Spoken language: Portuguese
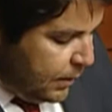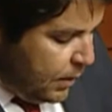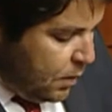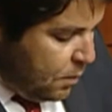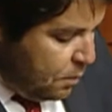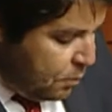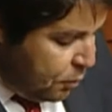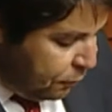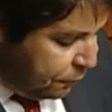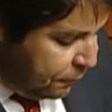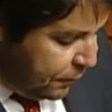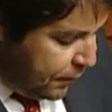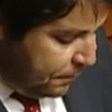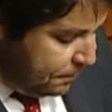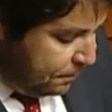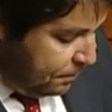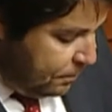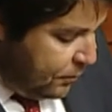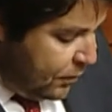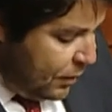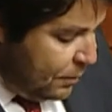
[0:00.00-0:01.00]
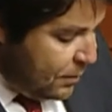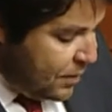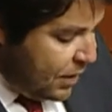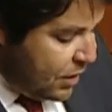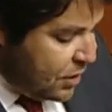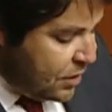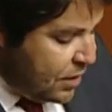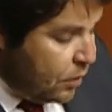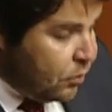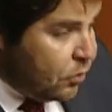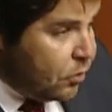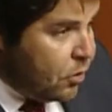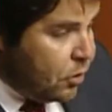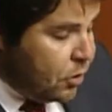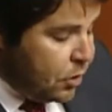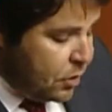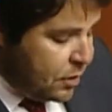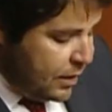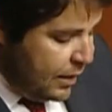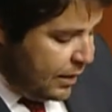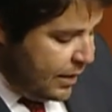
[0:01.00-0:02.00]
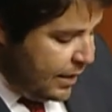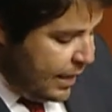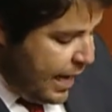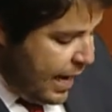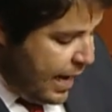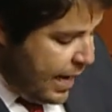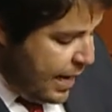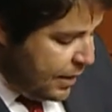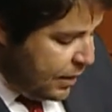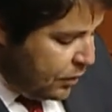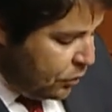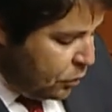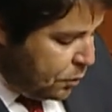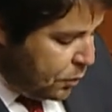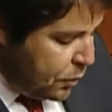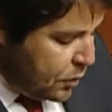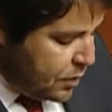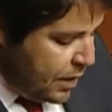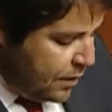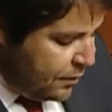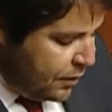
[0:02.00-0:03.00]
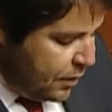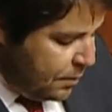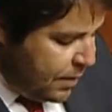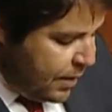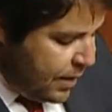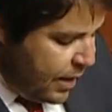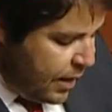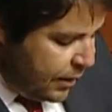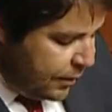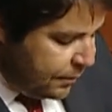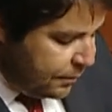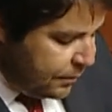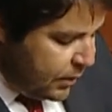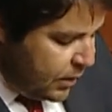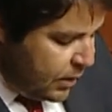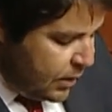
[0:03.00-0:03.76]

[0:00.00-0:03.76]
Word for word: Por fim, temos a questão do concurso da linha aérea entre o Porto Santo e a Madeira.